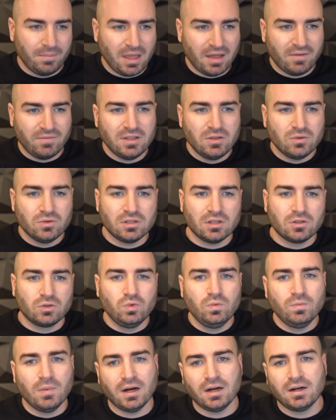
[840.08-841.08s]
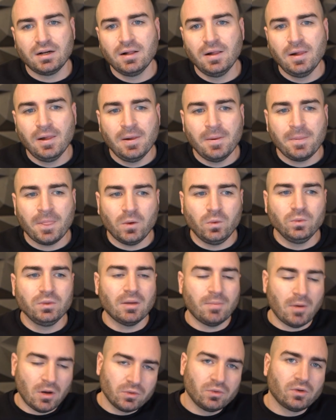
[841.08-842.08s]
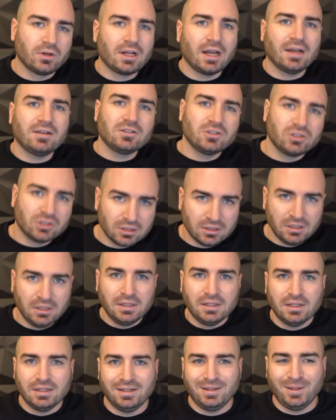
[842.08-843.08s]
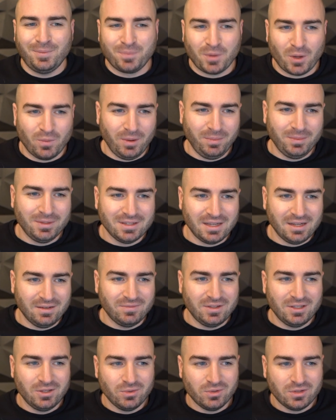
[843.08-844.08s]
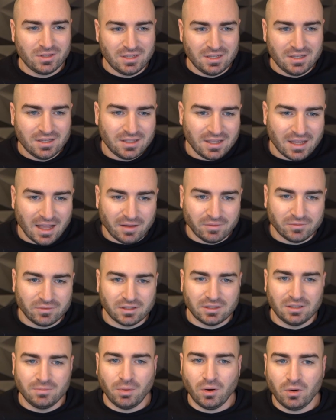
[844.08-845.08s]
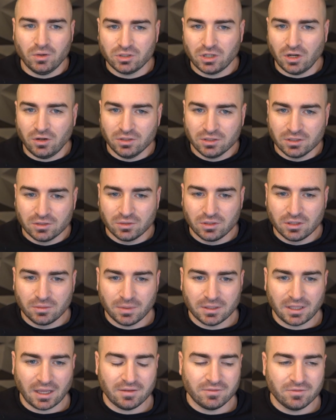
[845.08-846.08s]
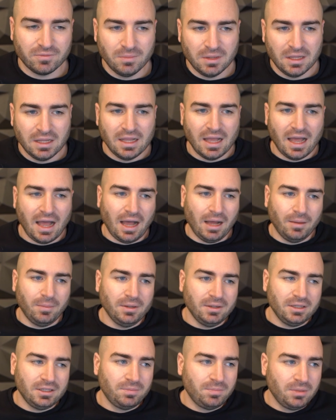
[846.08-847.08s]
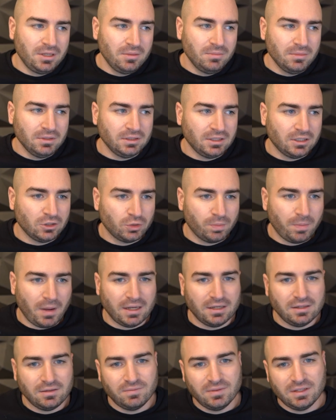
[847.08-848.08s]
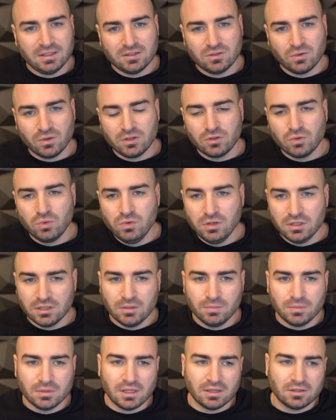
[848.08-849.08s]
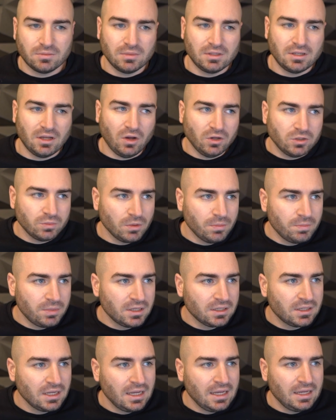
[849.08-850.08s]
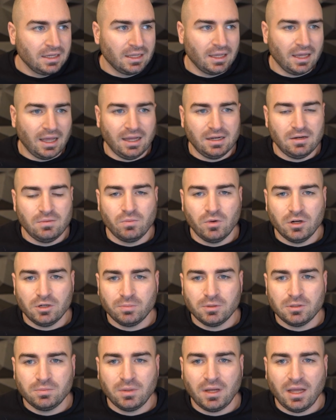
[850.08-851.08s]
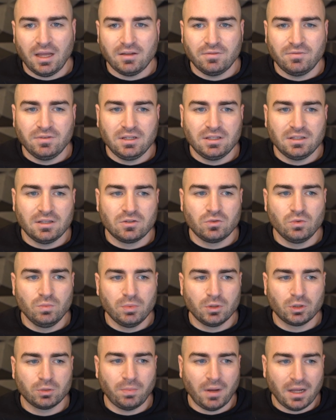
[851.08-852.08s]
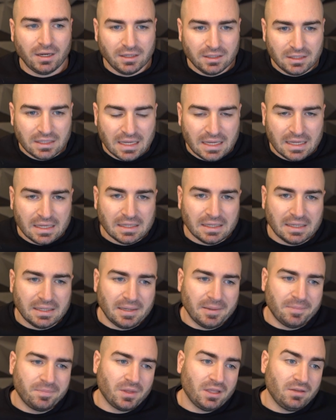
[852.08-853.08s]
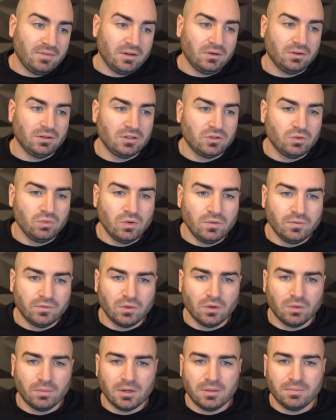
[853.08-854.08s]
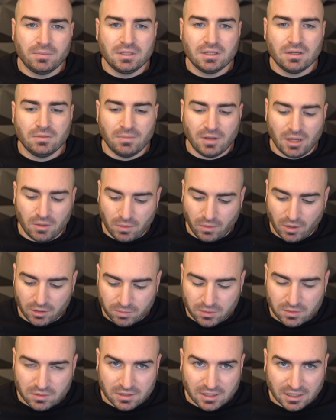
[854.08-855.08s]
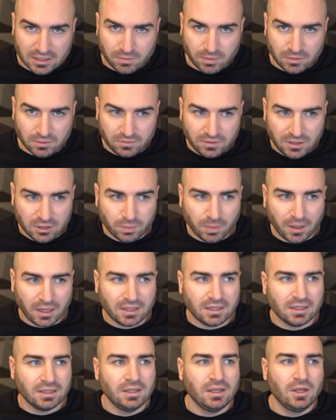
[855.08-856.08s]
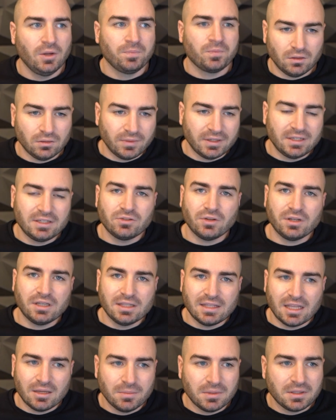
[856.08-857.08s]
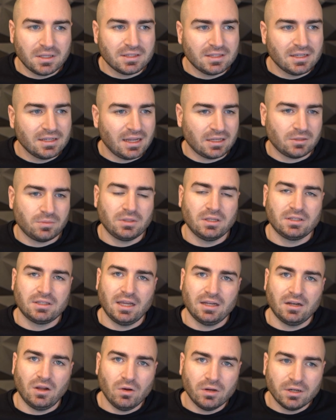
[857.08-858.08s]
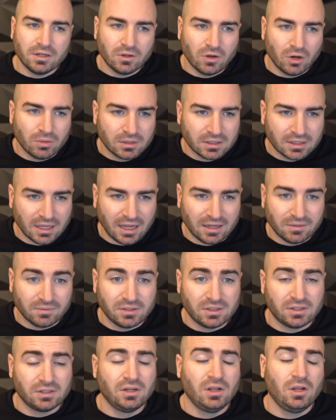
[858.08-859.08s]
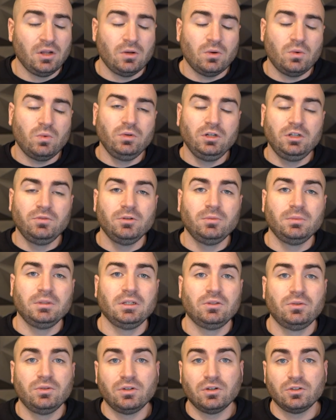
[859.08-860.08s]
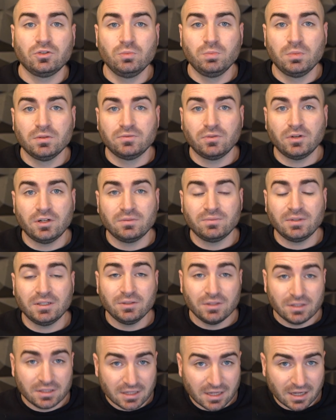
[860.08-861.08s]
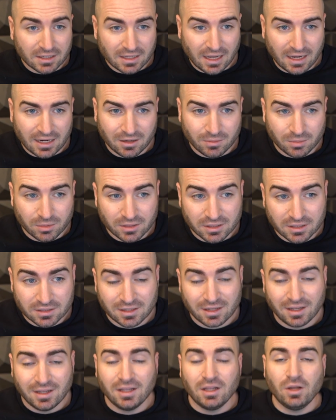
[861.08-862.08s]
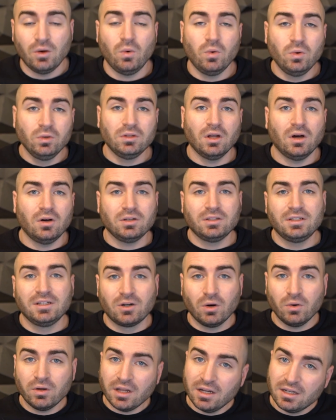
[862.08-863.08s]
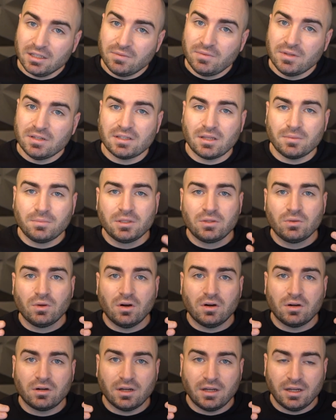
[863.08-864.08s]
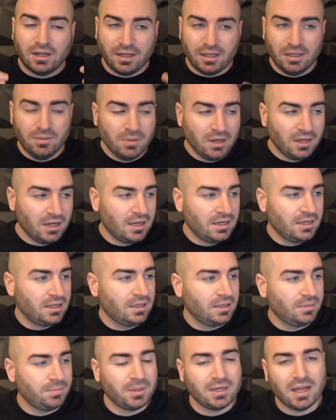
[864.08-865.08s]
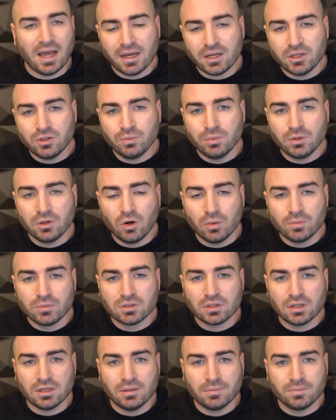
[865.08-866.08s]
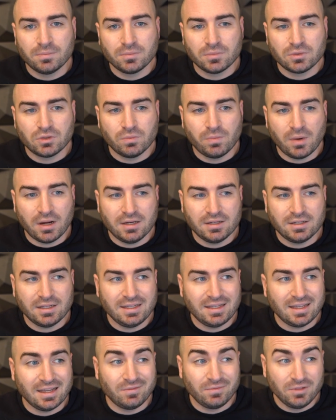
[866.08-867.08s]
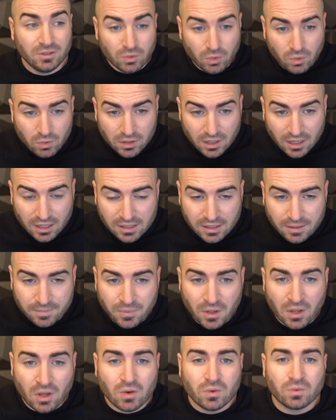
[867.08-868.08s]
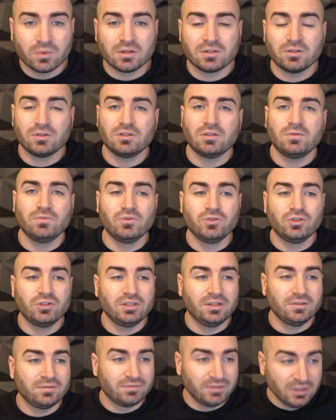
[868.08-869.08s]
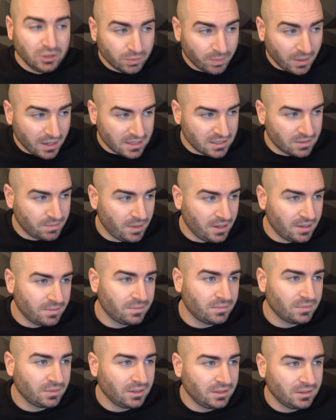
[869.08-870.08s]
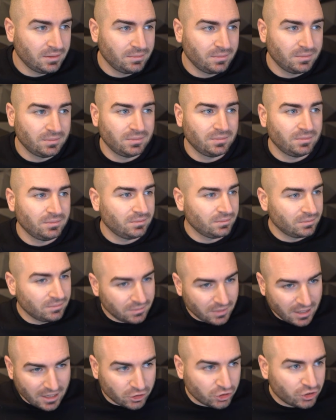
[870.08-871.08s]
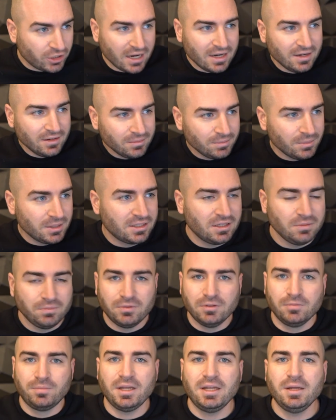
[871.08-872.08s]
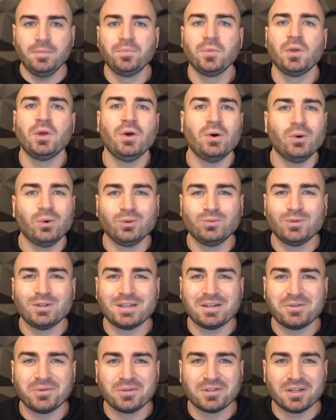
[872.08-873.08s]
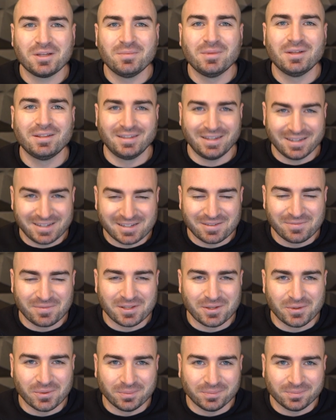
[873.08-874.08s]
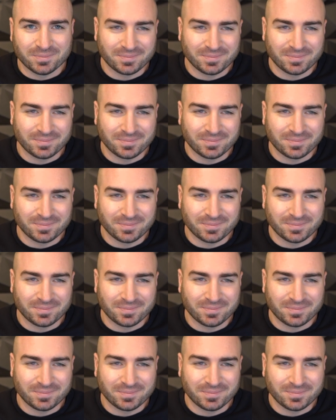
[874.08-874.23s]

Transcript: mehr Videos dazu machen und aber auch noch klassische ähm, Webdesign-Videos, die, die einfach die Branche auch natürlich betreffen. Aber ich bin immer gespannt, wenn es neue Tools gibt, dass man die ausprobiert. Gerade im WordPress-Bereich finde ich das super spannend. Ähm, ich werde auch in Zukunft noch mal ein bisschen mehr über WordPress und 6.4 sprechen. Und wenn dich solche Themen interessieren, interessieren, lass mich das gerne auch in den Kommentaren wissen. Und ich würde mich natürlich auch super freuen, wenn du diesen Kanal abonnierst und auch die Glocke aktivierst, damit du auch immer eine Benachrichtigung bekommst, ähm, sobald ich ein Video hochlade. Und ansonsten wünsche ich dir viel Spaß beim ähm, Erstellen mit ZipWP und wir sehen uns im nächsten Video.